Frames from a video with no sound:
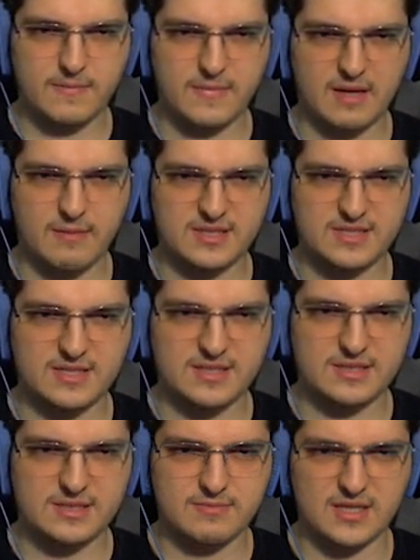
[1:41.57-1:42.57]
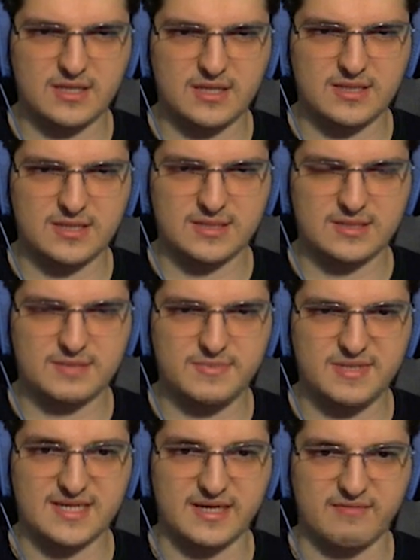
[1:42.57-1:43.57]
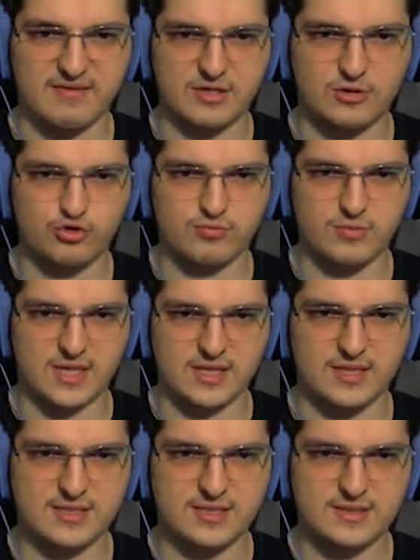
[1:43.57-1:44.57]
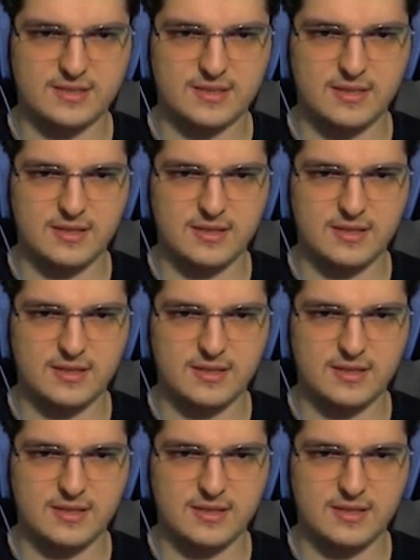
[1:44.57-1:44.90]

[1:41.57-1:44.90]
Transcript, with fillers: Hematit, magnetit bir tane var küçük magnetit.